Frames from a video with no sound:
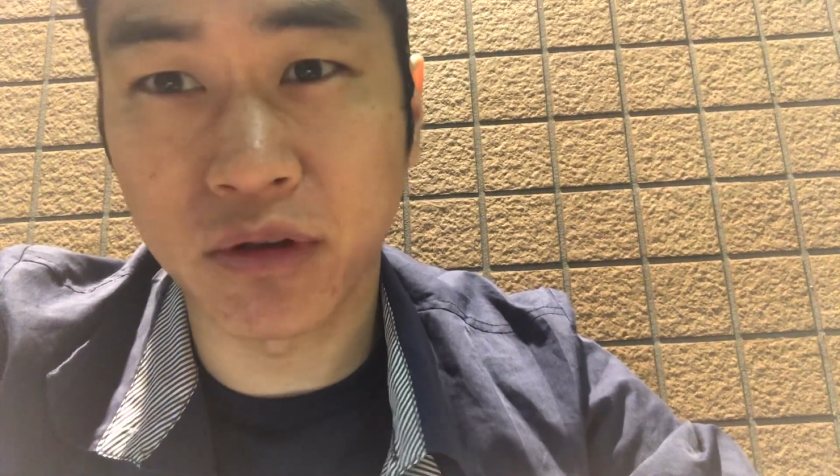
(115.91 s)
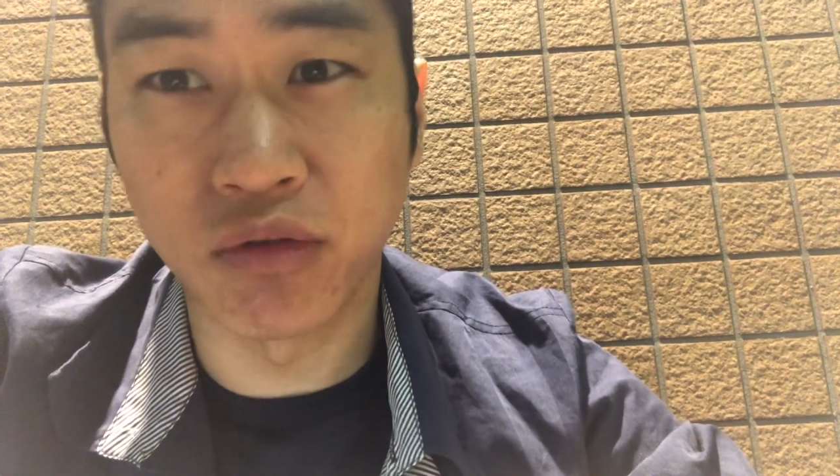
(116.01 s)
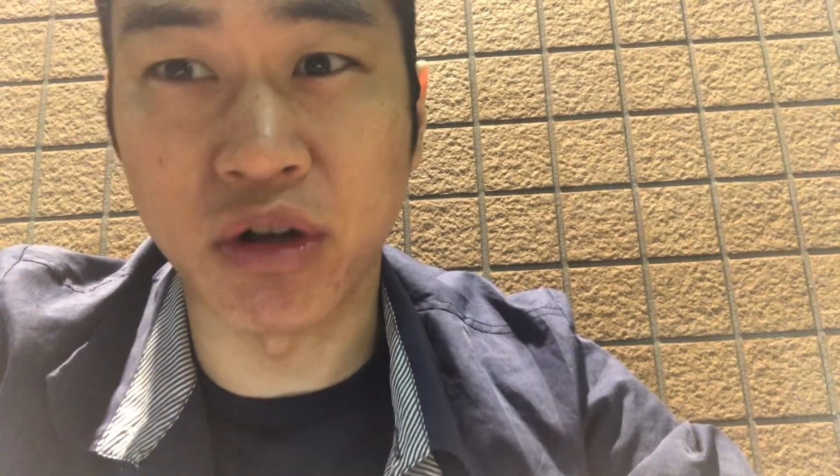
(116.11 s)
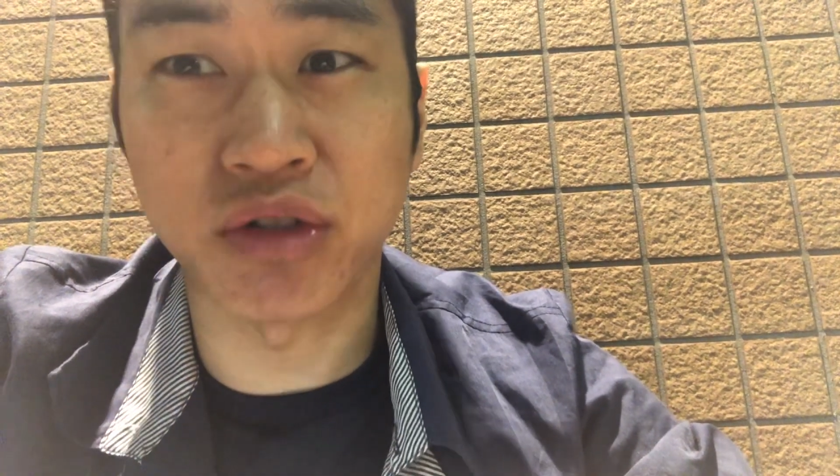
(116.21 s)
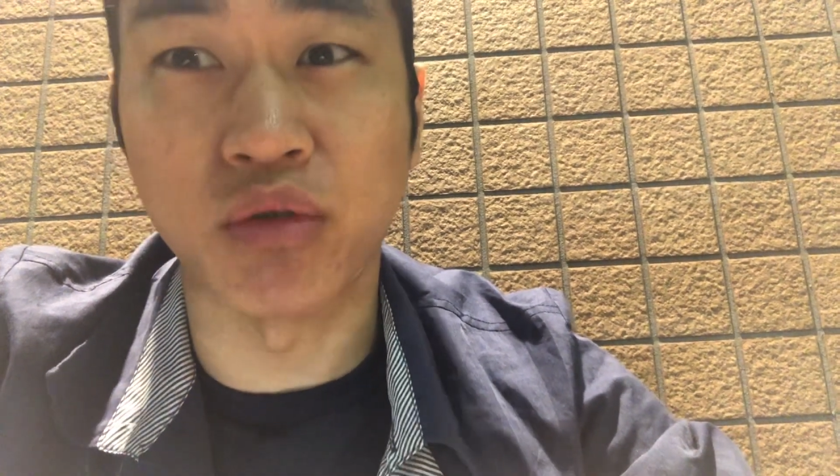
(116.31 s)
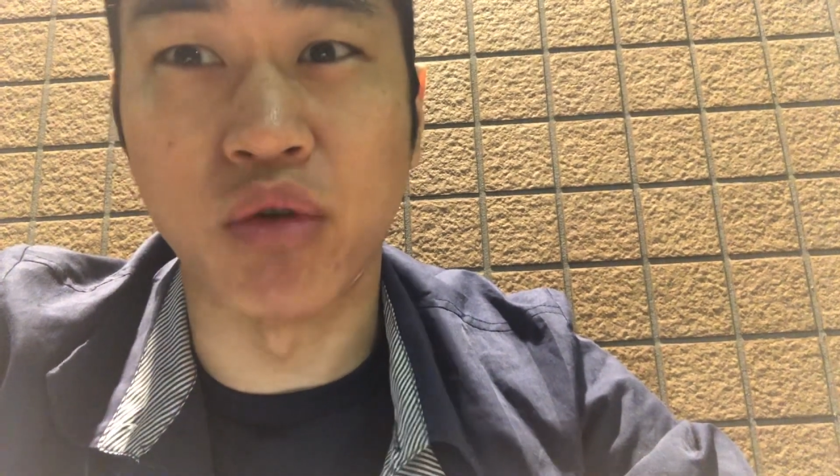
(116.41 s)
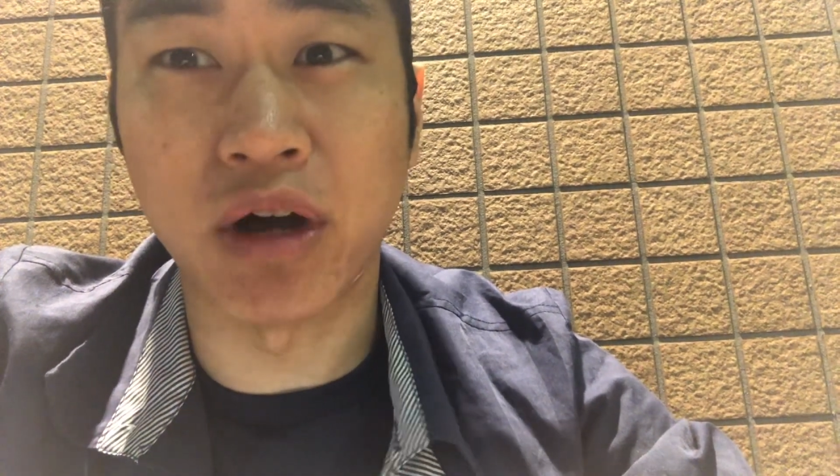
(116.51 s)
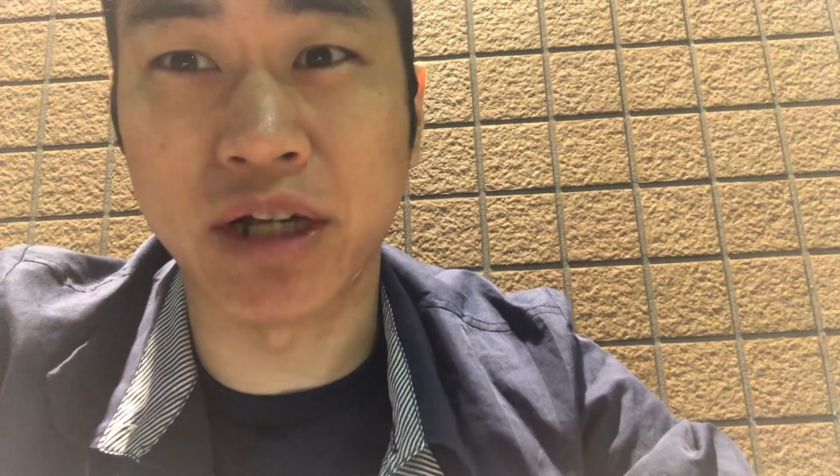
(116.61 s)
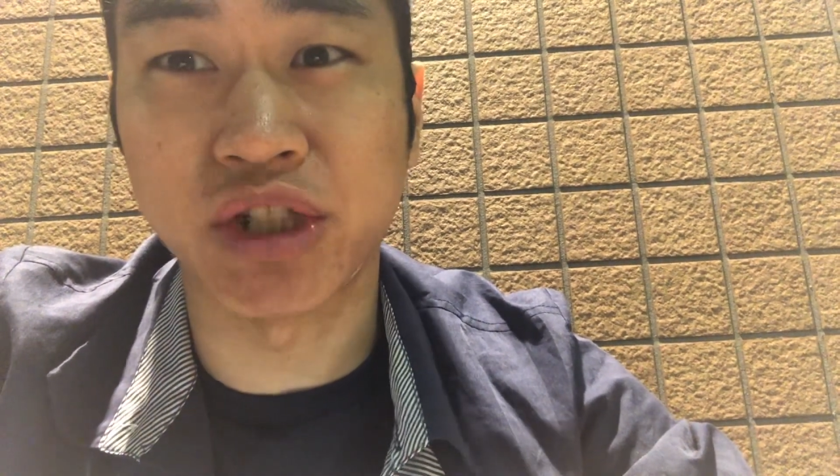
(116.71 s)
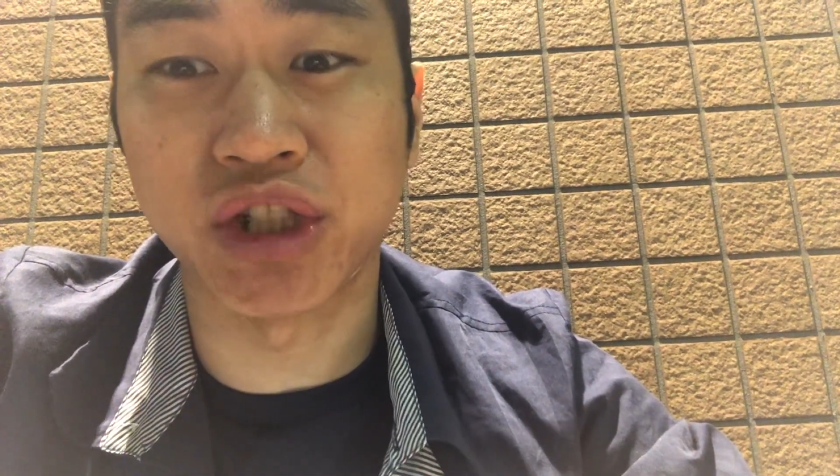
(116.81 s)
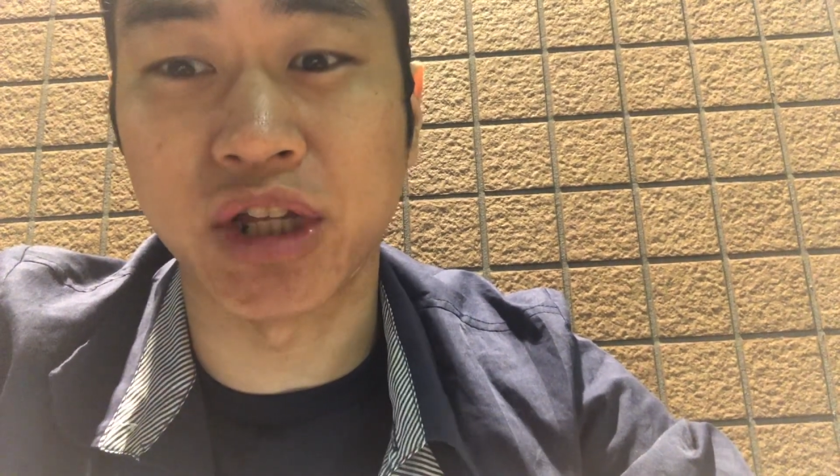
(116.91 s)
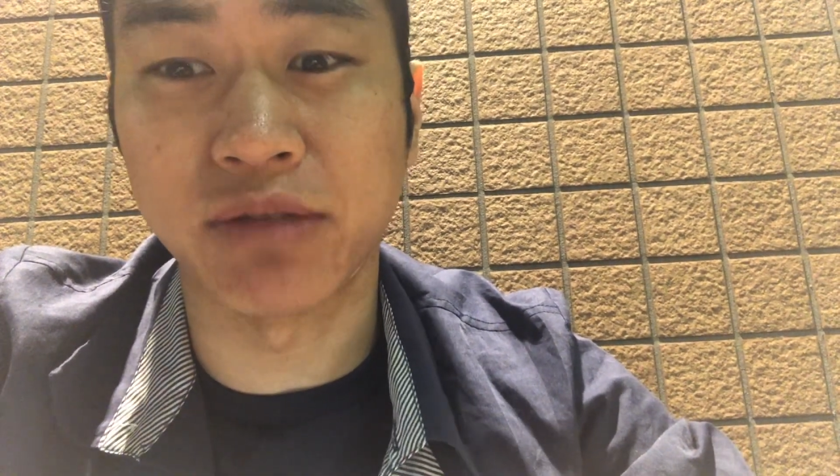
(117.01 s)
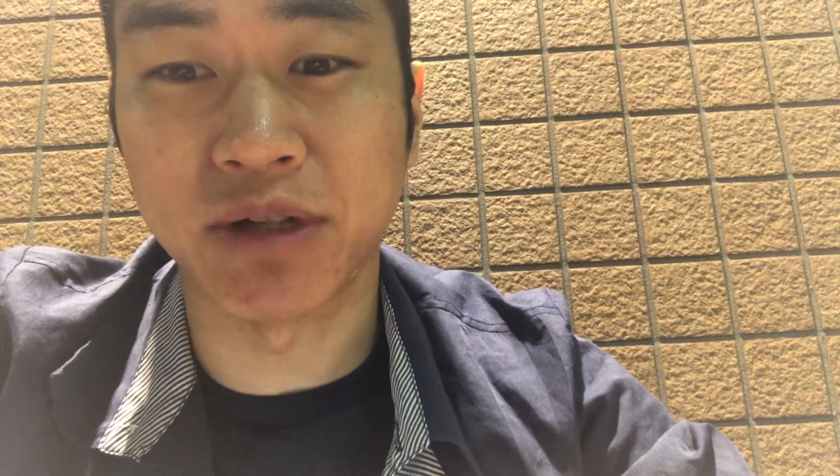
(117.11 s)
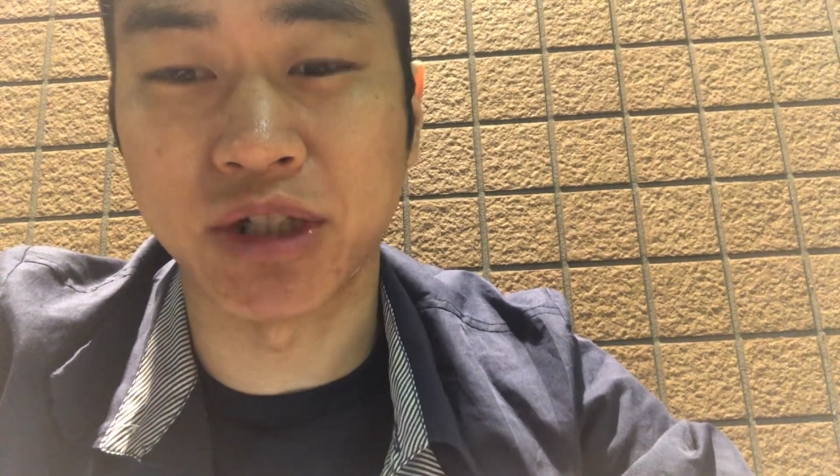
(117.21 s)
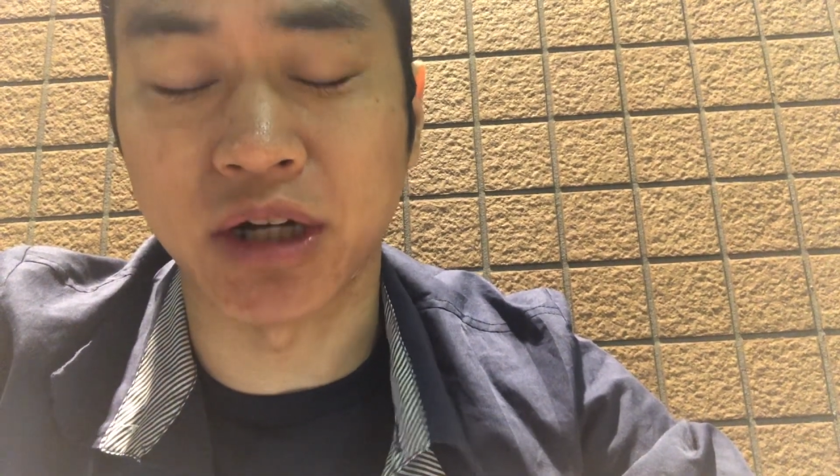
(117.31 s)
詳しくお話しして
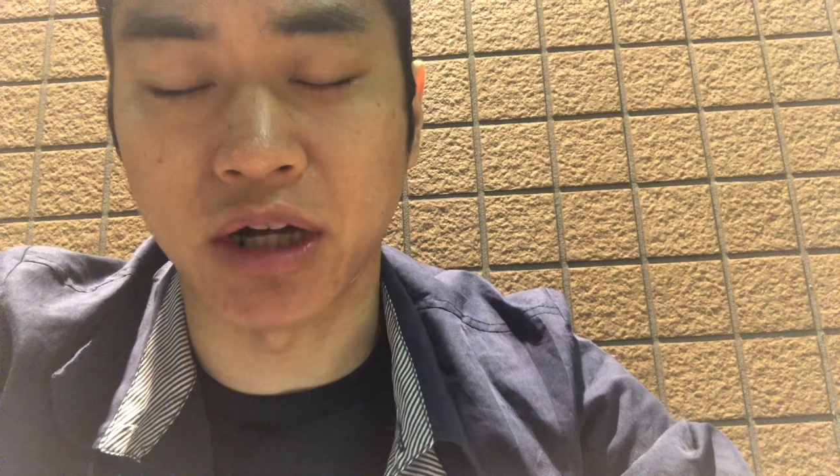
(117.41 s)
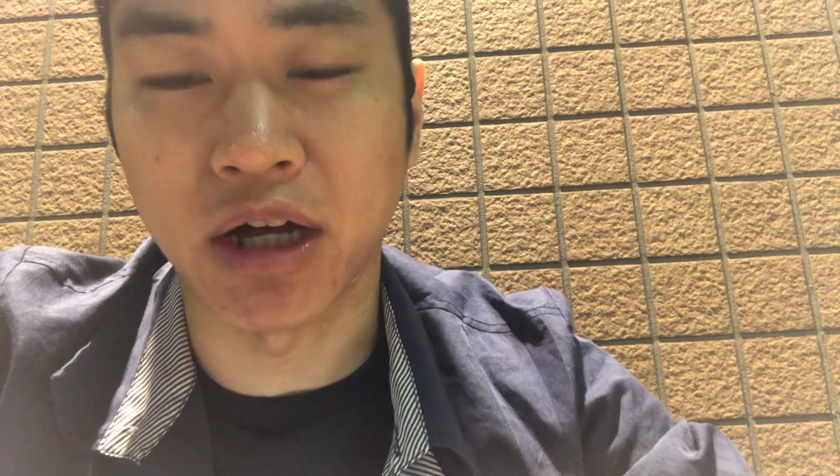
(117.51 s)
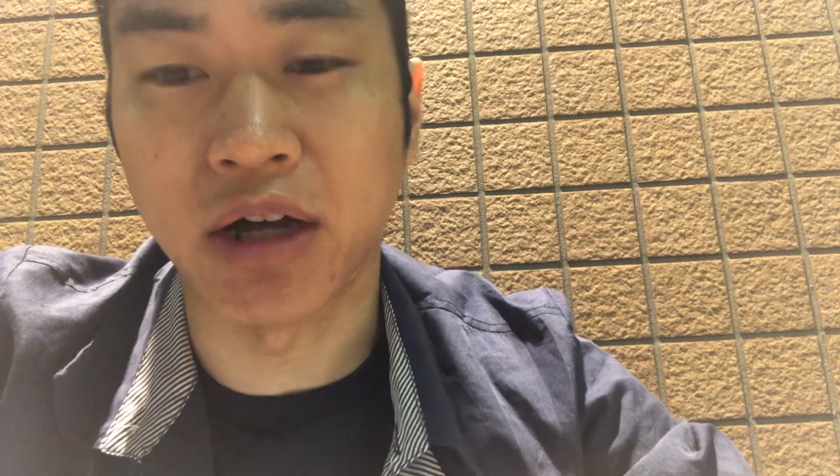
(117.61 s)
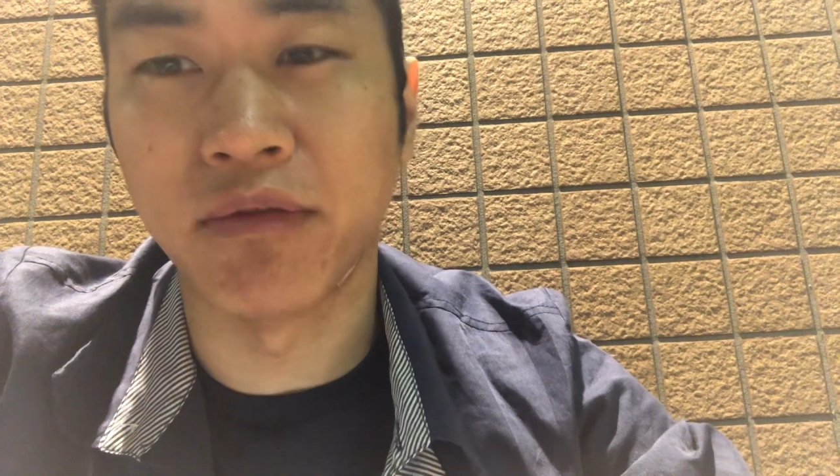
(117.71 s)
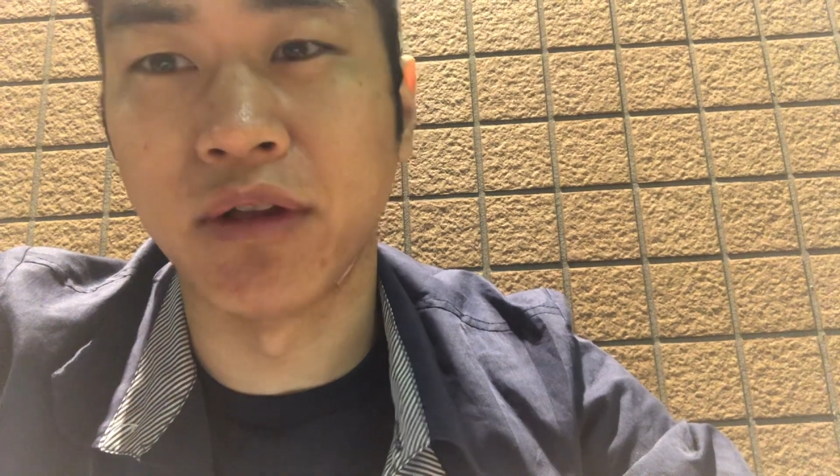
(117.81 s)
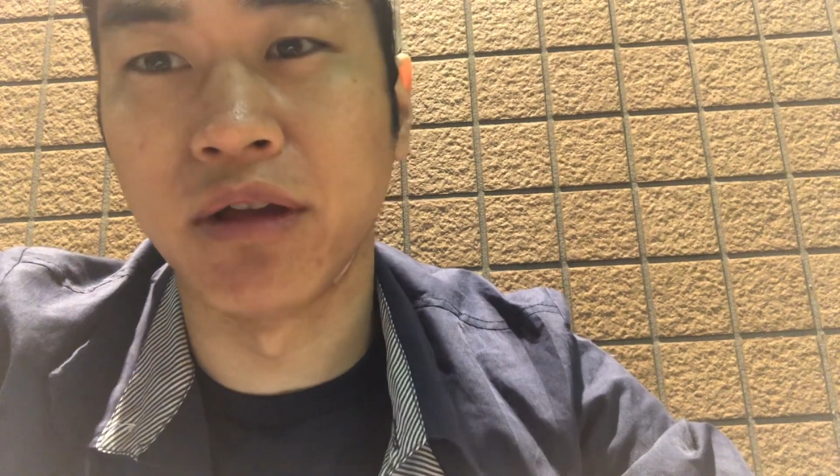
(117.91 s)
きましたが